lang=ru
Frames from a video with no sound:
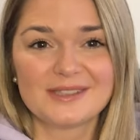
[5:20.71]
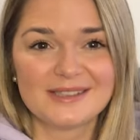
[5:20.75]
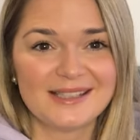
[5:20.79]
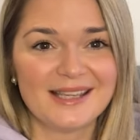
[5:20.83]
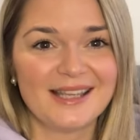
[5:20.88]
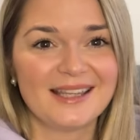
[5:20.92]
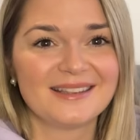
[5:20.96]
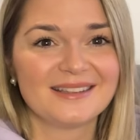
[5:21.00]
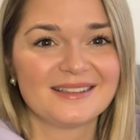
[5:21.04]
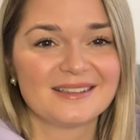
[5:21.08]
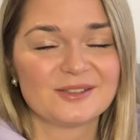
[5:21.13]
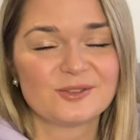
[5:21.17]

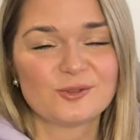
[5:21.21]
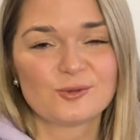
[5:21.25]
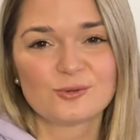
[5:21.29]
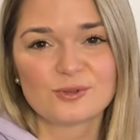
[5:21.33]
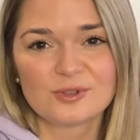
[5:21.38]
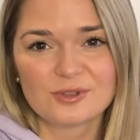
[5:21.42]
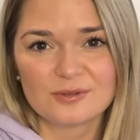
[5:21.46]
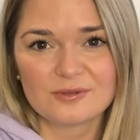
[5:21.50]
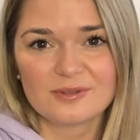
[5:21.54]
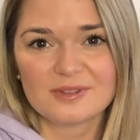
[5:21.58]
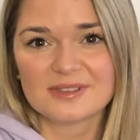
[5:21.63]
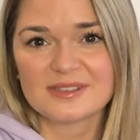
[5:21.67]
день
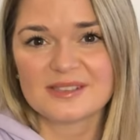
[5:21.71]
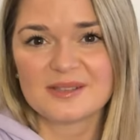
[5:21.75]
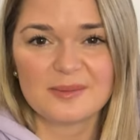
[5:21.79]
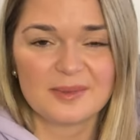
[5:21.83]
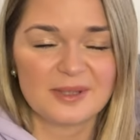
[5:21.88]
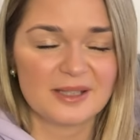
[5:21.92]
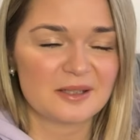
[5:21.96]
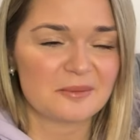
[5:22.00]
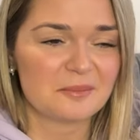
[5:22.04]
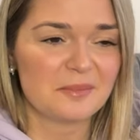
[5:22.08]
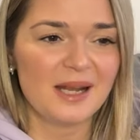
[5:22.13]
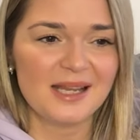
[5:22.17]
чувствовала себя
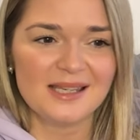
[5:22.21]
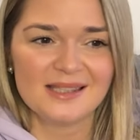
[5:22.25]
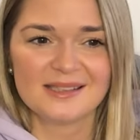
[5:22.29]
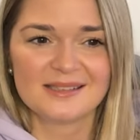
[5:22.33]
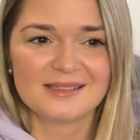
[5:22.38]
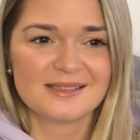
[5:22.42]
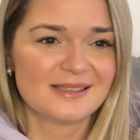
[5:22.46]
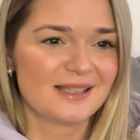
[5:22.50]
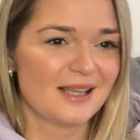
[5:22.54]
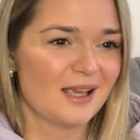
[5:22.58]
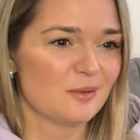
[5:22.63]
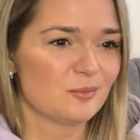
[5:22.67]
нормально,
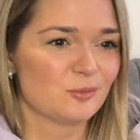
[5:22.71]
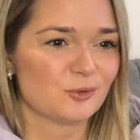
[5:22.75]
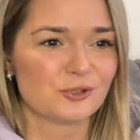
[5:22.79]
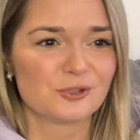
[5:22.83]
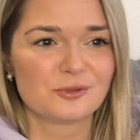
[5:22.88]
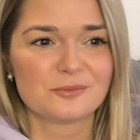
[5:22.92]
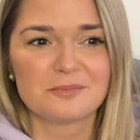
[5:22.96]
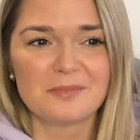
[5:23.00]
не знаю, может,